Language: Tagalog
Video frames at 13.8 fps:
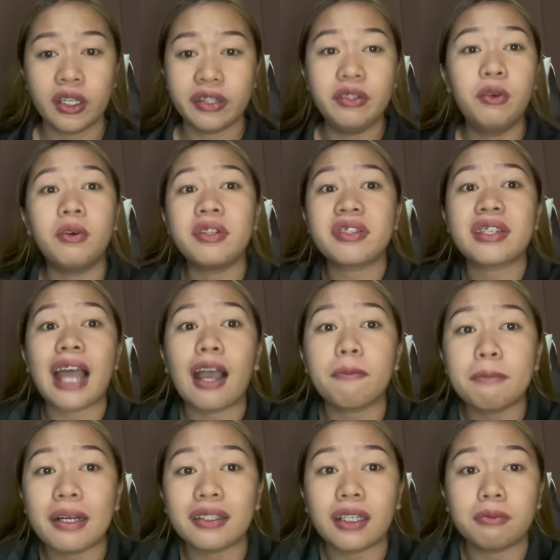Doon sa
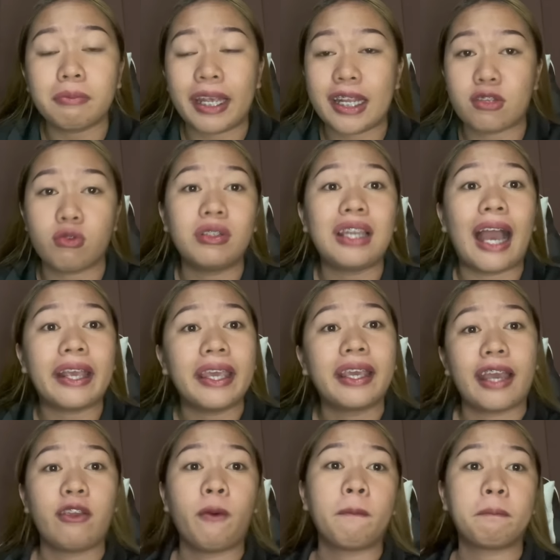hakbang ng maisog, lagi
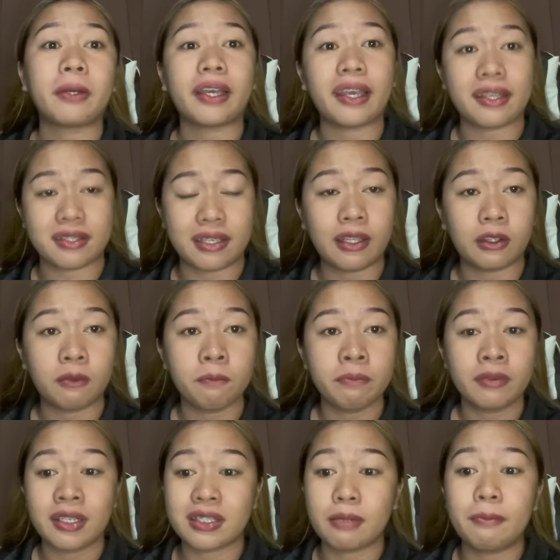kayong present.
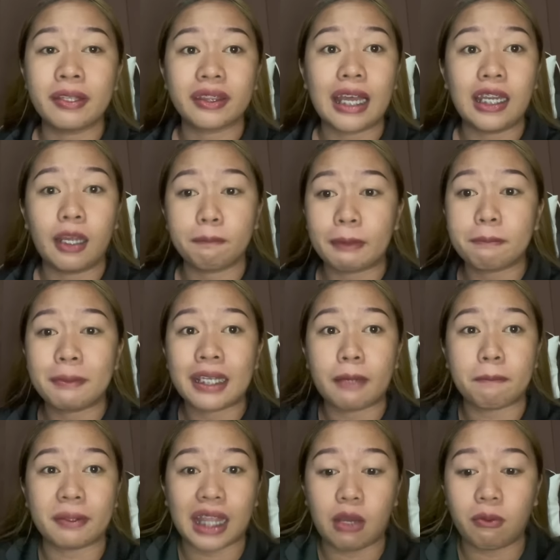Samantalang pag
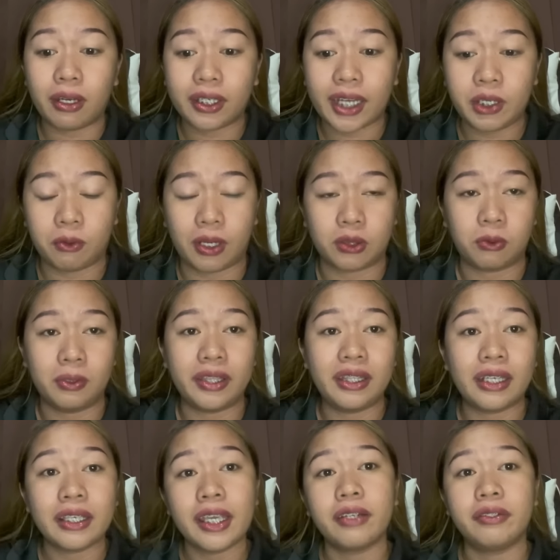pinapatawag kayo, katulad
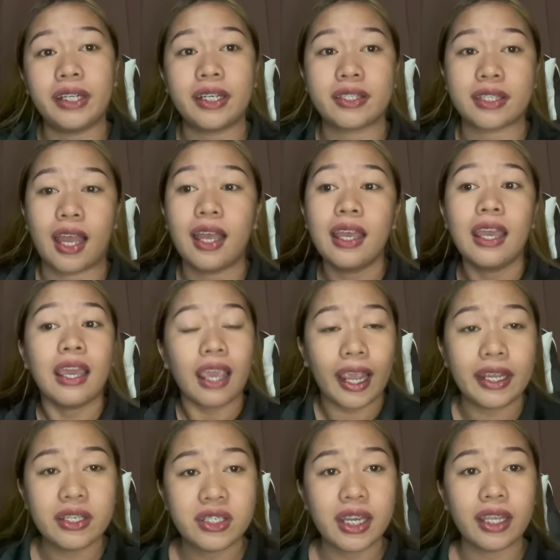ng hearing sa
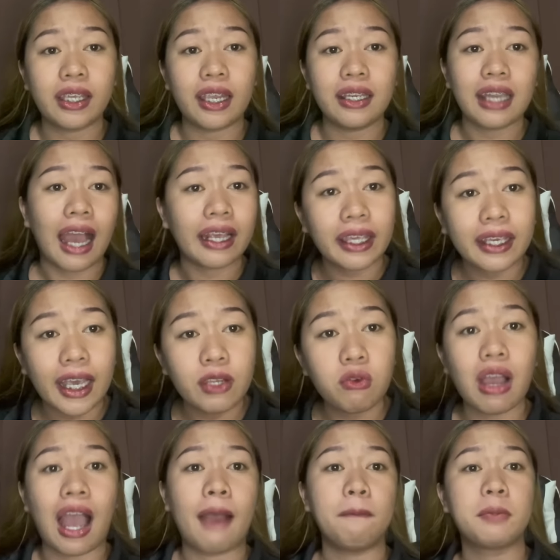AJK, lagi kayong
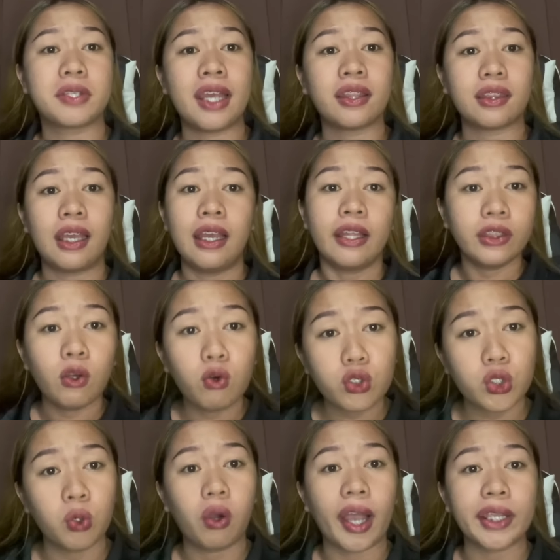absent, no
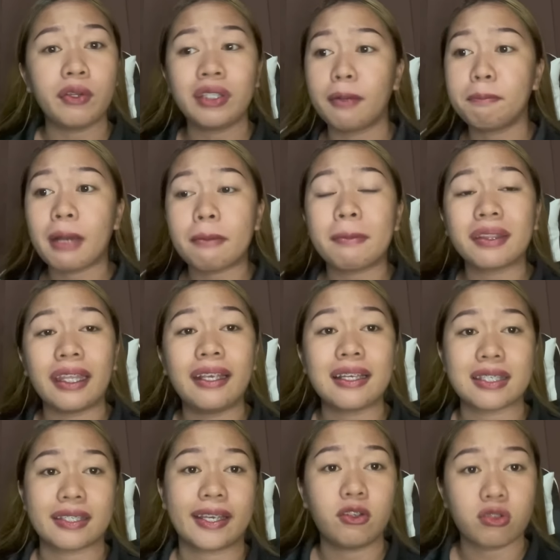show kayo,
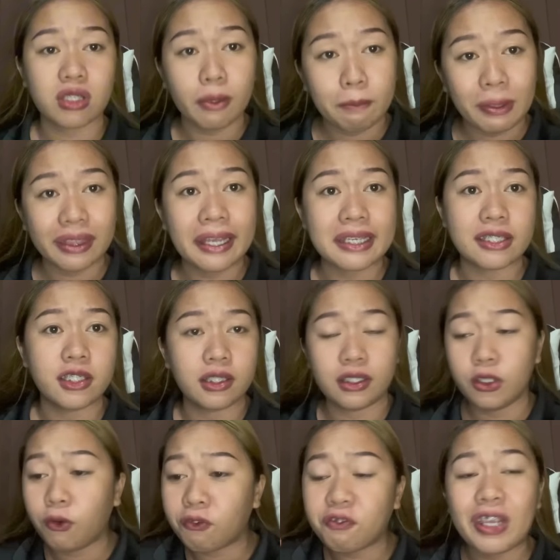nagmamatigas kayo sa batas,
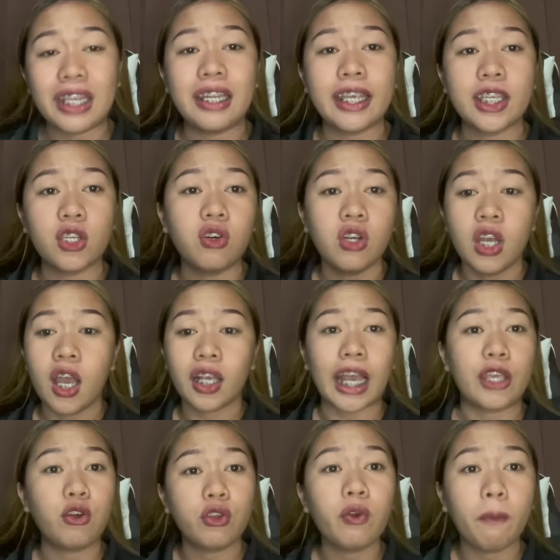yung feeling nyo,
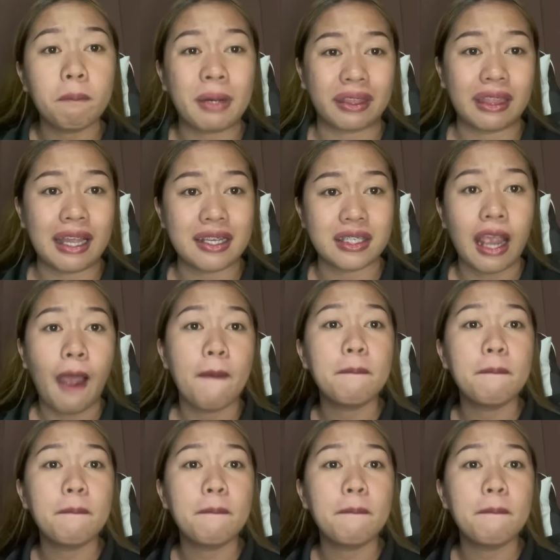kayo yung batas.